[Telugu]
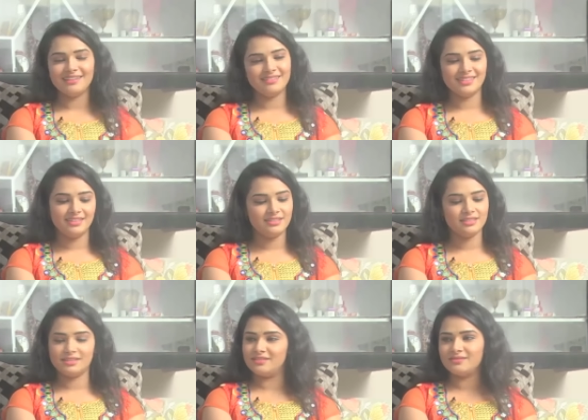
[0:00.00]
అంతే
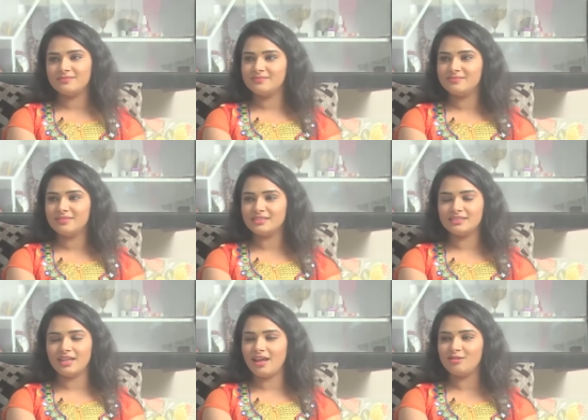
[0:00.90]
ఇచ్చేస్తాను
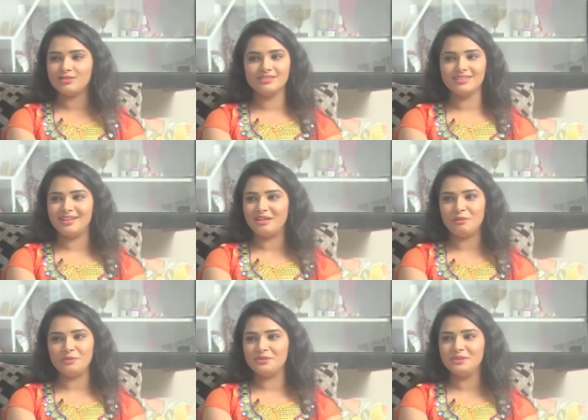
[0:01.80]
అస్సలు ఆలోచించాను
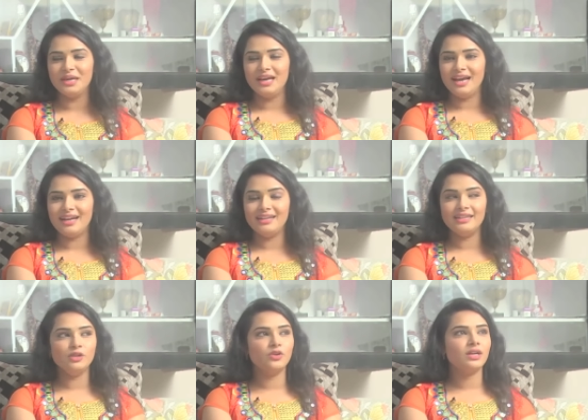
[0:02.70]
అనుకో అండ్
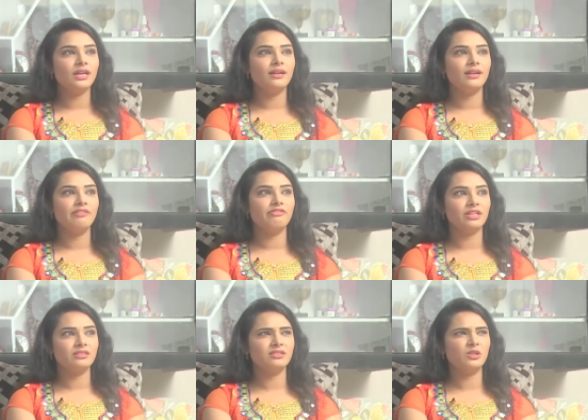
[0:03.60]
ఇంకొకటి ఏంటంటే
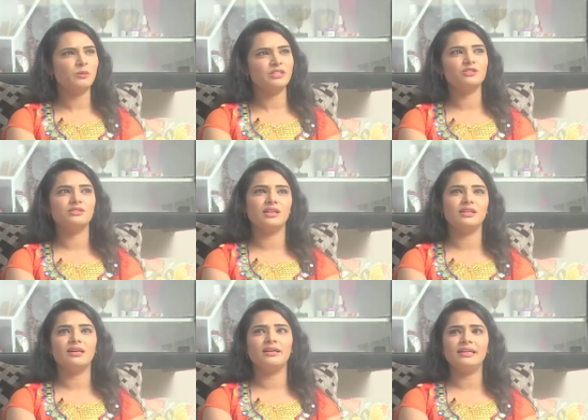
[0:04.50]
వరస్ట్ బెస్ట్
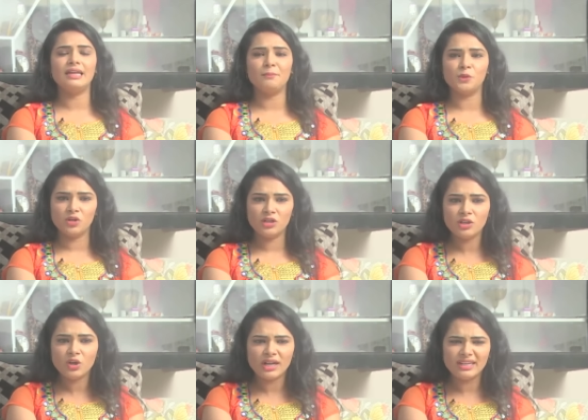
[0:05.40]
తెలియదు కానీ నా
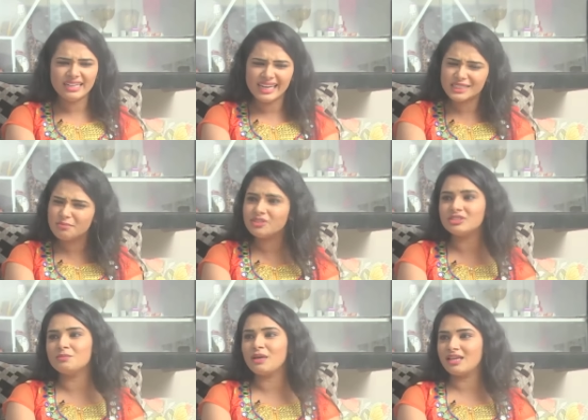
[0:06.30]
మొహంలో అన్ని
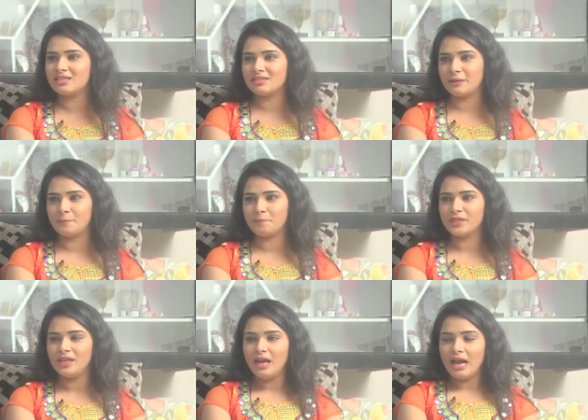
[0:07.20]
ఎక్స్ప్రెషన్స్ పలికేస్తాయి
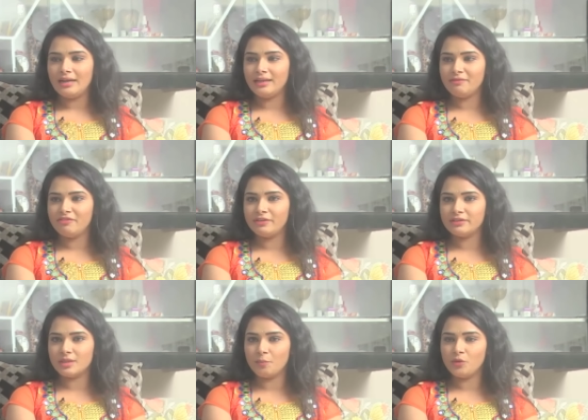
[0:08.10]
అంటే
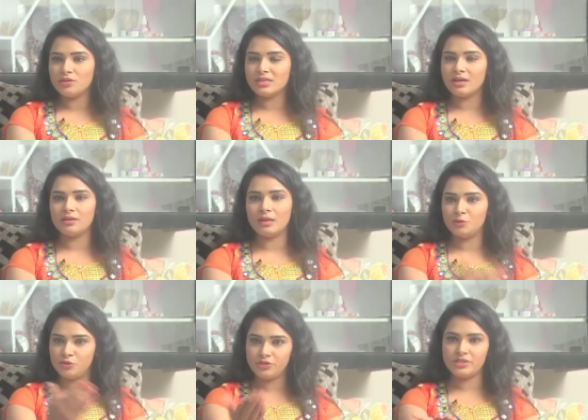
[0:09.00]
ఫర్ సపోజ్ నాకు నా
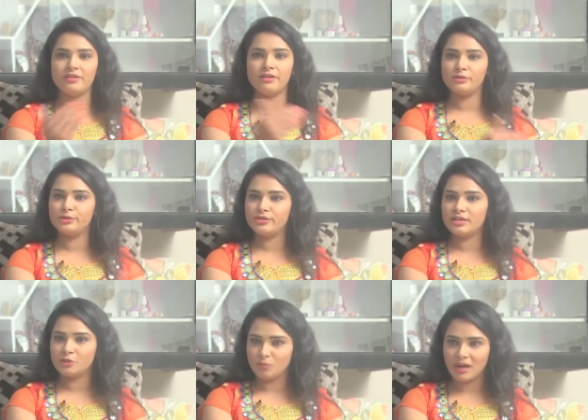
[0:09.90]
ముందు వచ్చారు నా కూర్చుని
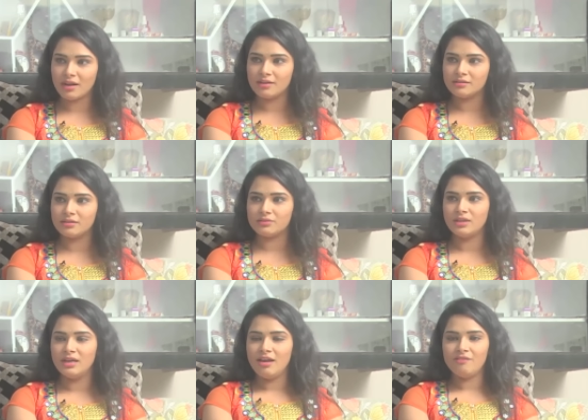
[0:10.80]
నాతో మాట్లాడుతున్నారు
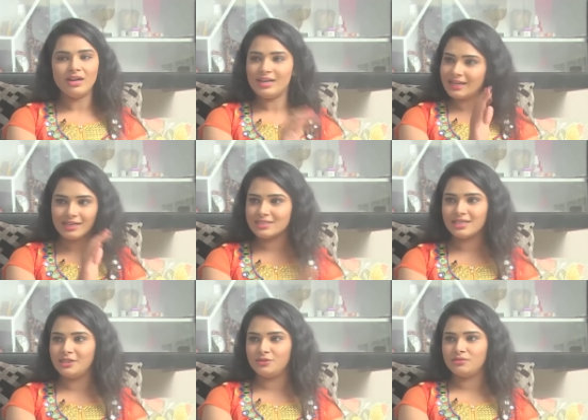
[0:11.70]
వాళ్ళు నాకు
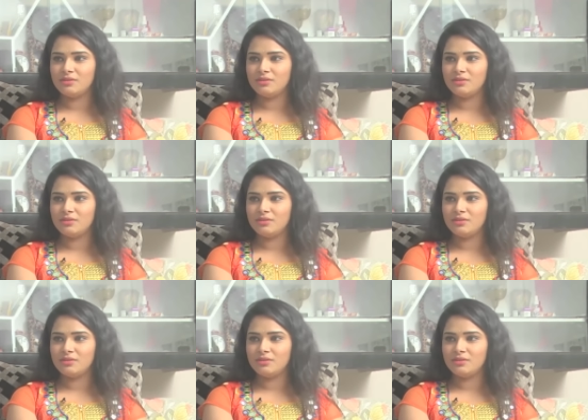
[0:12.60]
నచ్చలేదు